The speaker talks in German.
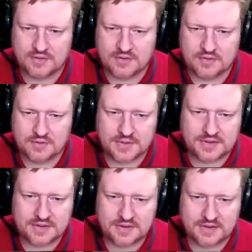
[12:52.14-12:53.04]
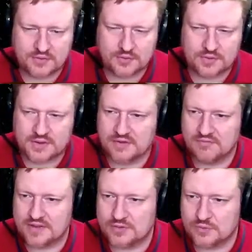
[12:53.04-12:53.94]
Guck mal hier. Achso, nee, haben wir
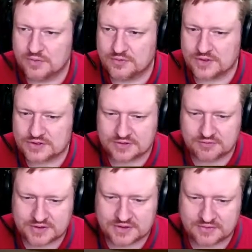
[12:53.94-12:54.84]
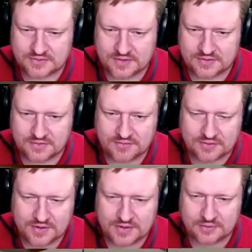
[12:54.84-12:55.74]
nicht ohne Fahrschein, wollte ich gerade sagen. Jetzt haben wir hier noch
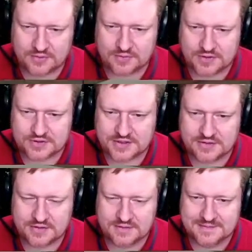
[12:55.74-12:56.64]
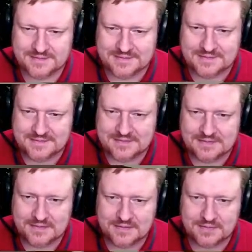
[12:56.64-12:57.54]
einen ohne Fahrschein.
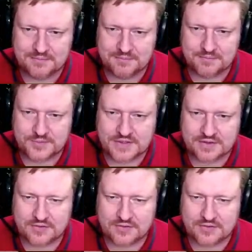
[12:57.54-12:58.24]
Ähm, ganz